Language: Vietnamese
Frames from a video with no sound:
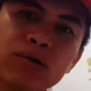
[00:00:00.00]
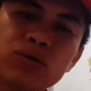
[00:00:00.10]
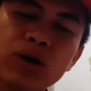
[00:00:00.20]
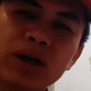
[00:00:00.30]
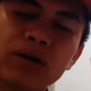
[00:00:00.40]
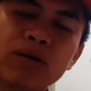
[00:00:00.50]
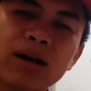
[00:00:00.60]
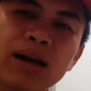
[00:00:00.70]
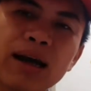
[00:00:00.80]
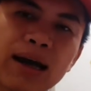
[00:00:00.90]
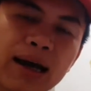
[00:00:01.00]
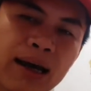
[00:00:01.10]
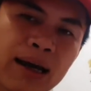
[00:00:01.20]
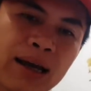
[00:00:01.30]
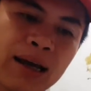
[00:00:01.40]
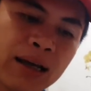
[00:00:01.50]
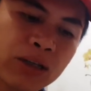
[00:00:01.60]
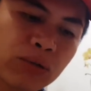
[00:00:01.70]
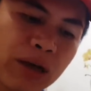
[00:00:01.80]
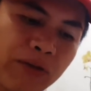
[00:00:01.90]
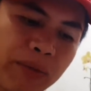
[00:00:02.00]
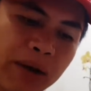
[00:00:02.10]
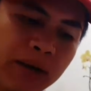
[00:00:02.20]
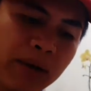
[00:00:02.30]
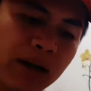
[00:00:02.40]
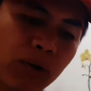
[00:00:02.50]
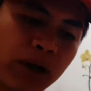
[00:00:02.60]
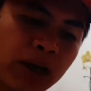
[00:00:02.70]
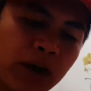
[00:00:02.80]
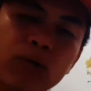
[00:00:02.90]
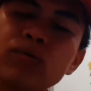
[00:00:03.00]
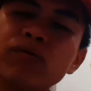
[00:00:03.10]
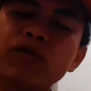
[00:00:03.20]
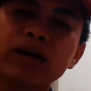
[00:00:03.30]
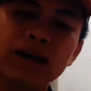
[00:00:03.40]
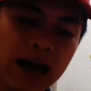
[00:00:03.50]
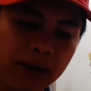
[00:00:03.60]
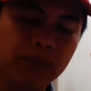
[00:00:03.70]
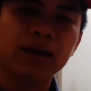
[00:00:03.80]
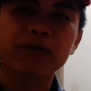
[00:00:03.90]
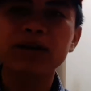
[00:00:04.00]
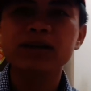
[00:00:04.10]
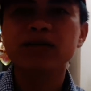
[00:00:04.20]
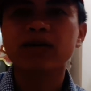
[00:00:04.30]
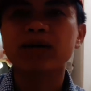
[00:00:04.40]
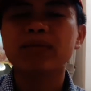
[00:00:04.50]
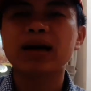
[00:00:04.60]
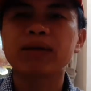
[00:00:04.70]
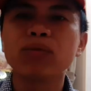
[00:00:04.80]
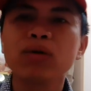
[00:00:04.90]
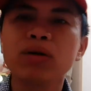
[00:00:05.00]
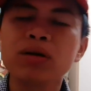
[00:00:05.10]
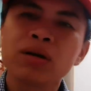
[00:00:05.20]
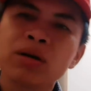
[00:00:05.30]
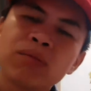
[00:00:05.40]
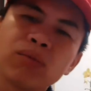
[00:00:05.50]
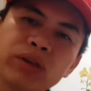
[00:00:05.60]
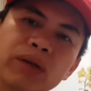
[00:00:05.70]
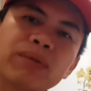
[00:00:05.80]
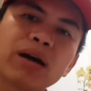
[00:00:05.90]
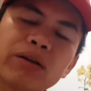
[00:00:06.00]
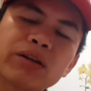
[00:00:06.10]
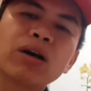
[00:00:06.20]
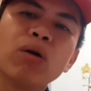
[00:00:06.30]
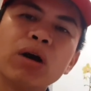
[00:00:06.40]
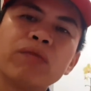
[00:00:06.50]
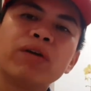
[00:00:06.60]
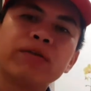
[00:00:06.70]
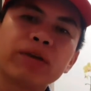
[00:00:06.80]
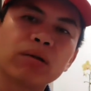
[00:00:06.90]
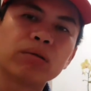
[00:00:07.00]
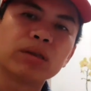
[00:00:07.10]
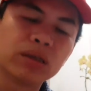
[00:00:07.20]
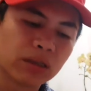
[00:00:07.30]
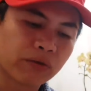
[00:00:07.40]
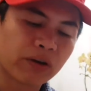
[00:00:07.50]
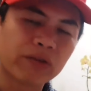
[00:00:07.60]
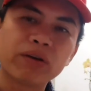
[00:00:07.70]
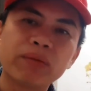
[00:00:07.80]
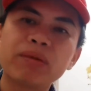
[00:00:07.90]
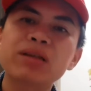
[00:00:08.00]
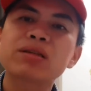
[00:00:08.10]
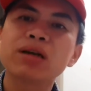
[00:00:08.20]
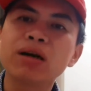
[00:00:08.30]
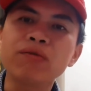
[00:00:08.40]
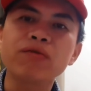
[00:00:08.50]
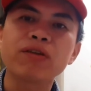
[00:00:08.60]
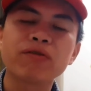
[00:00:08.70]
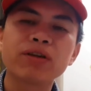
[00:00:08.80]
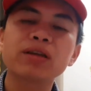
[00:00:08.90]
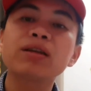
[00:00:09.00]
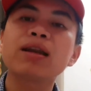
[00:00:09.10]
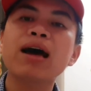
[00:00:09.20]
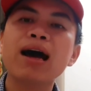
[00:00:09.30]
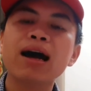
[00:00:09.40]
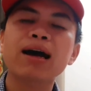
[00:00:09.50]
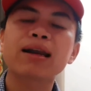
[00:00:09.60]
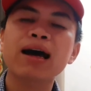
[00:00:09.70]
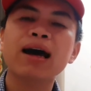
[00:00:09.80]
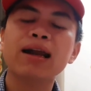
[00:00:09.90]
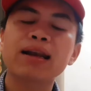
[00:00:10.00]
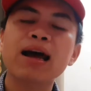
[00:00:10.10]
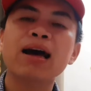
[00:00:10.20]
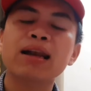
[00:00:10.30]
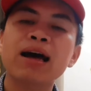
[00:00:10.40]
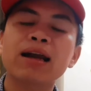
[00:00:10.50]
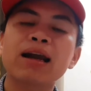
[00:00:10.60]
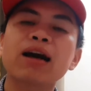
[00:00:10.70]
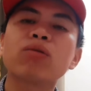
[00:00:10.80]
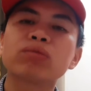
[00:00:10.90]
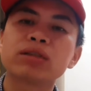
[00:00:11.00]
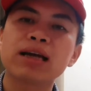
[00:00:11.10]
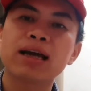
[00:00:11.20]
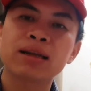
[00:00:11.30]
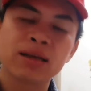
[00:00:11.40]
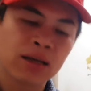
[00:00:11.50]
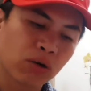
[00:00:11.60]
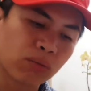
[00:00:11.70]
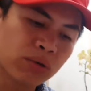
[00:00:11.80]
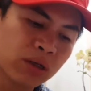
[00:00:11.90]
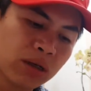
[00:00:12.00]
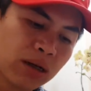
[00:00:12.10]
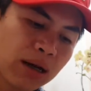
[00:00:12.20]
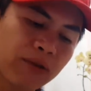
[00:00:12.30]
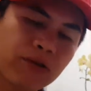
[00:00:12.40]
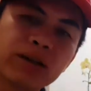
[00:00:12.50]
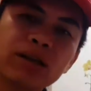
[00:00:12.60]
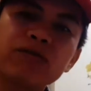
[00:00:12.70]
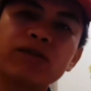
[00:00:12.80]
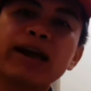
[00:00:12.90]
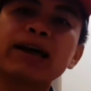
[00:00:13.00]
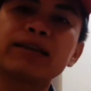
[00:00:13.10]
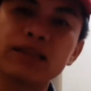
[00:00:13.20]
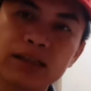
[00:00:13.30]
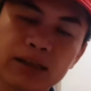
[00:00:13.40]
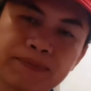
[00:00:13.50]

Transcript: chuyện đó là chúng ta phải bắt đầu hiểu và đặc biệt với anh chị và các bạn muốn muốn tiếp cận sâu hơn với lĩnh vực đầu tư thì phần phải biết sớm về phân tích đa đa đa đa đa khung thời gian cũng như là phân tích về đa thị trường